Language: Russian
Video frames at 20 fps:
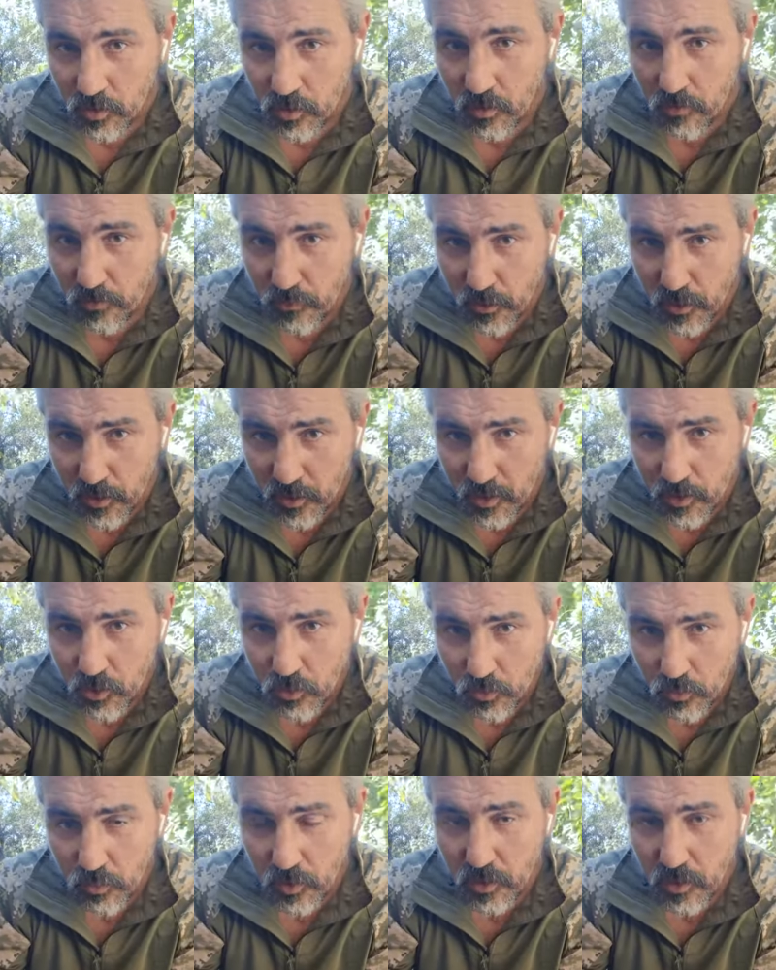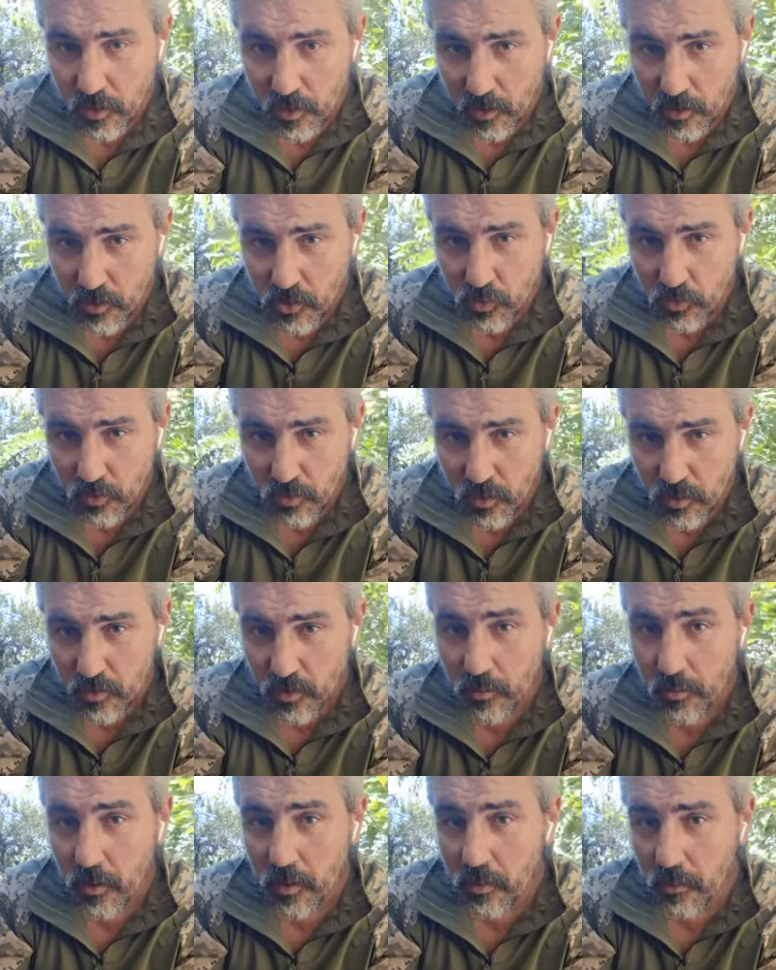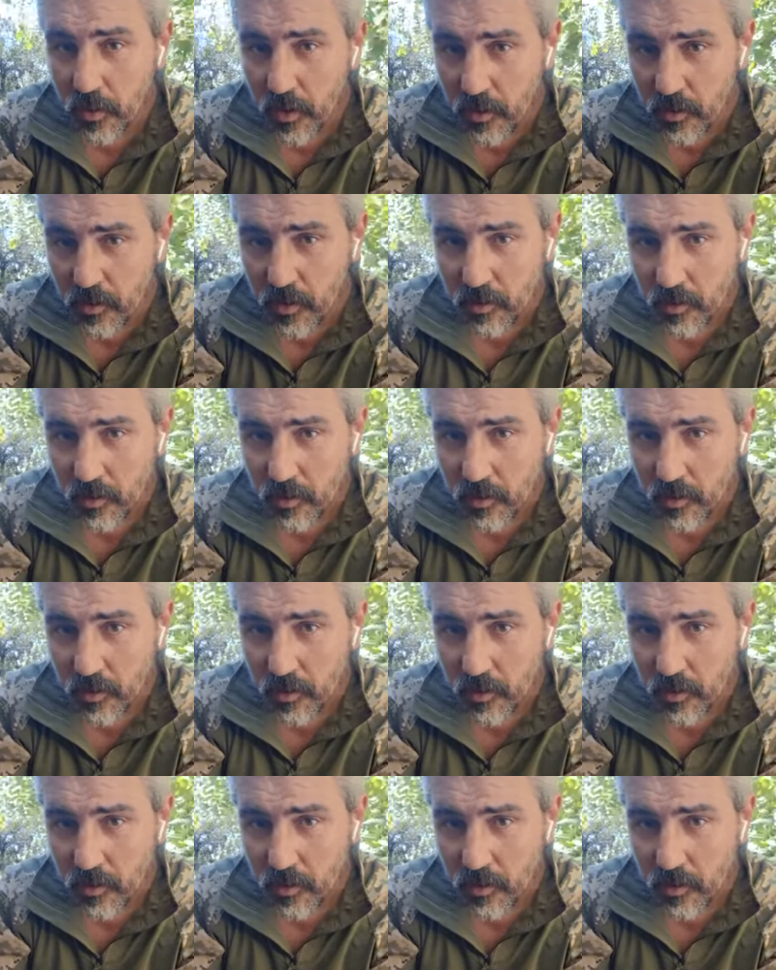там вилочку, выделочку нашу, понимаете?